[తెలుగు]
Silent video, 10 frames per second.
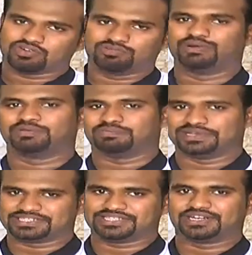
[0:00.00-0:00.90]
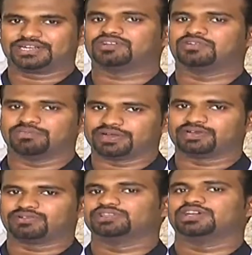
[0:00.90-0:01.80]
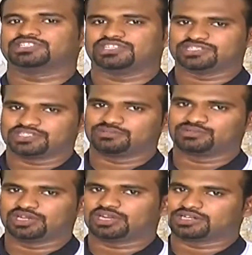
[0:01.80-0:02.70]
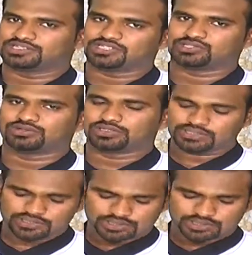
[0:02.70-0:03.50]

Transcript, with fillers: కొబ్బరి పేస్ట్ అండి కొబ్బరిని కొద్దిగా చిన్న చిన్న ముక్కలు కట్ చేసుకొని